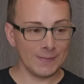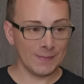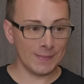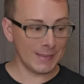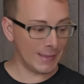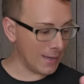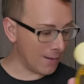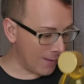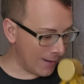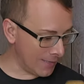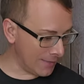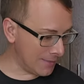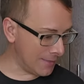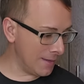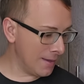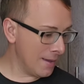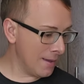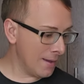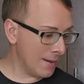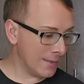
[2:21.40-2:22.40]

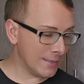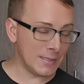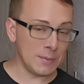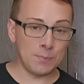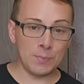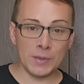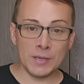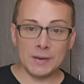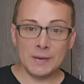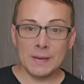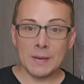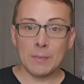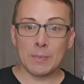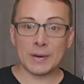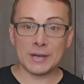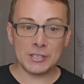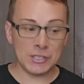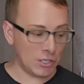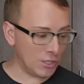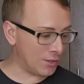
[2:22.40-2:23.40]
давайте теперь
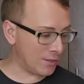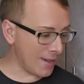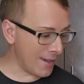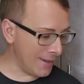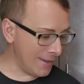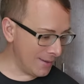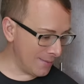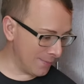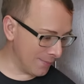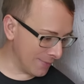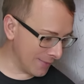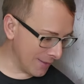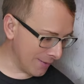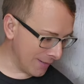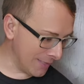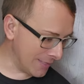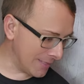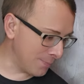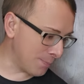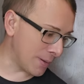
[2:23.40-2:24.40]
прочитаем,
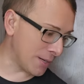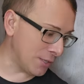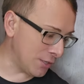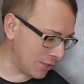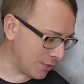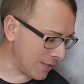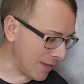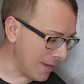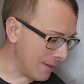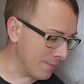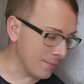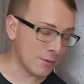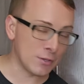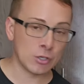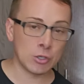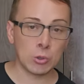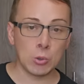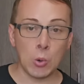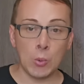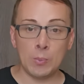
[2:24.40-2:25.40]
давайте прочитаем,
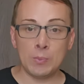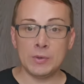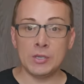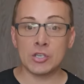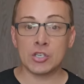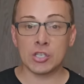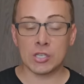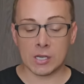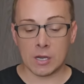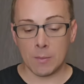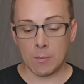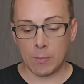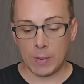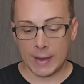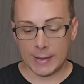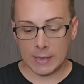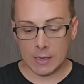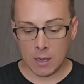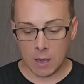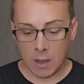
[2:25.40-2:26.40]
что пишет
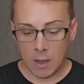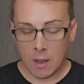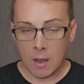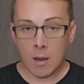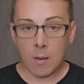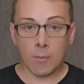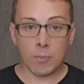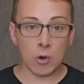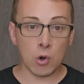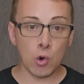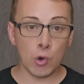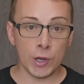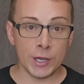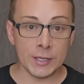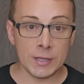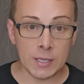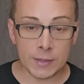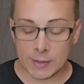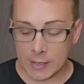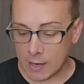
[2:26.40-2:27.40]
компания про
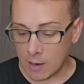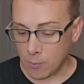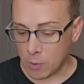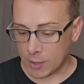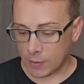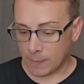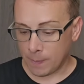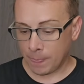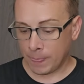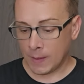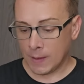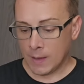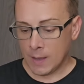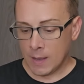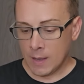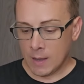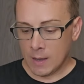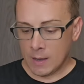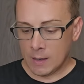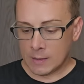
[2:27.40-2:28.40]
этот аромат.
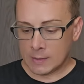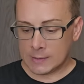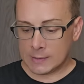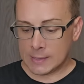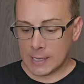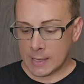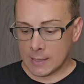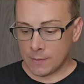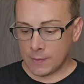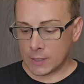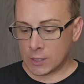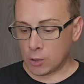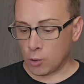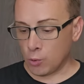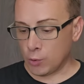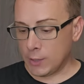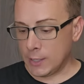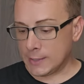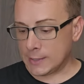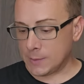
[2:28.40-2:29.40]
Заново
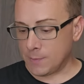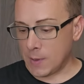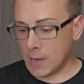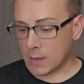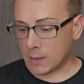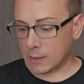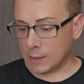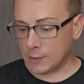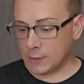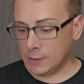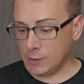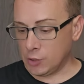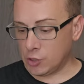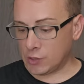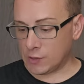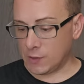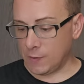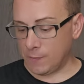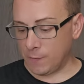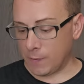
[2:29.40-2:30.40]
открою для себя
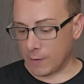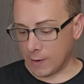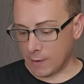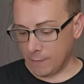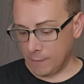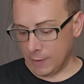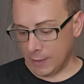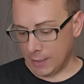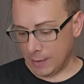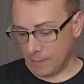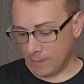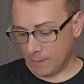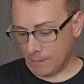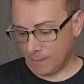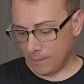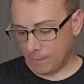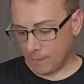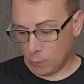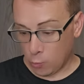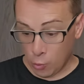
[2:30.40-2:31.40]
классический фаравей.
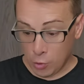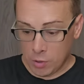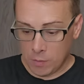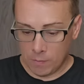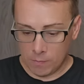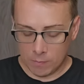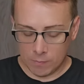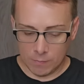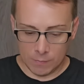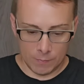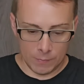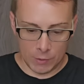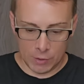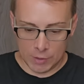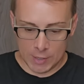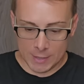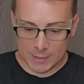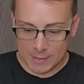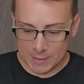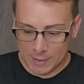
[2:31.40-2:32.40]
Ой, не
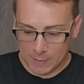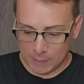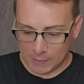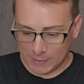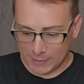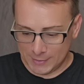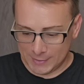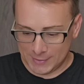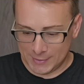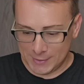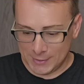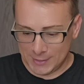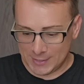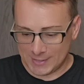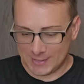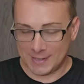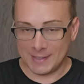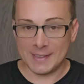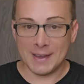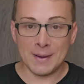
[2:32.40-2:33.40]
надо нам
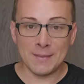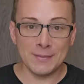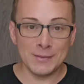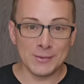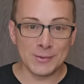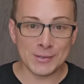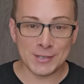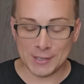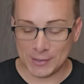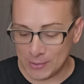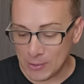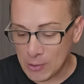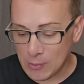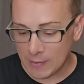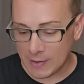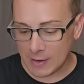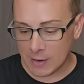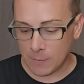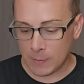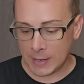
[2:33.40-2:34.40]
классический, нам нужен
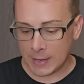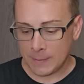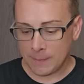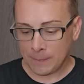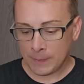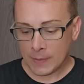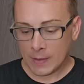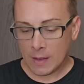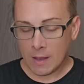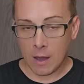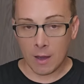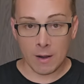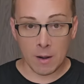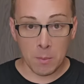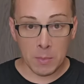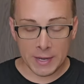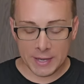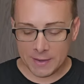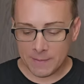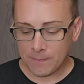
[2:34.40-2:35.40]
новый аромей.
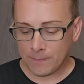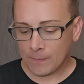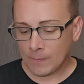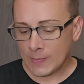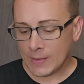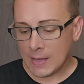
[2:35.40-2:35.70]
аромей.